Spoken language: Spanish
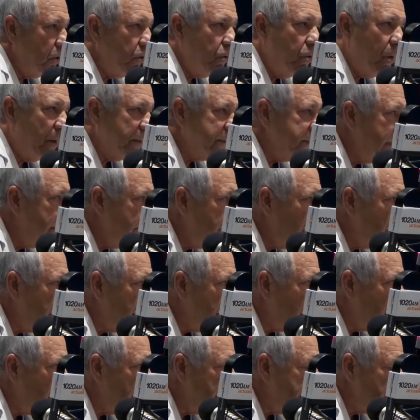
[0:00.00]
No hacemos
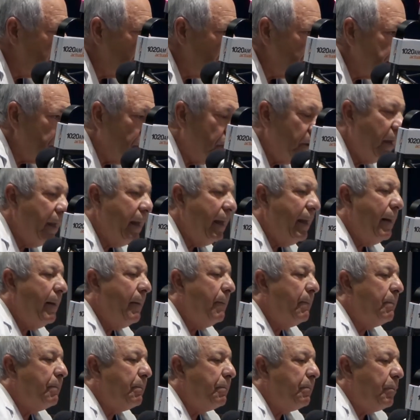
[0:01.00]
ninguna introducción.
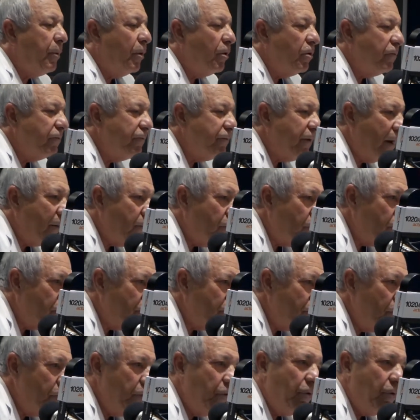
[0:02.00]
Por favor,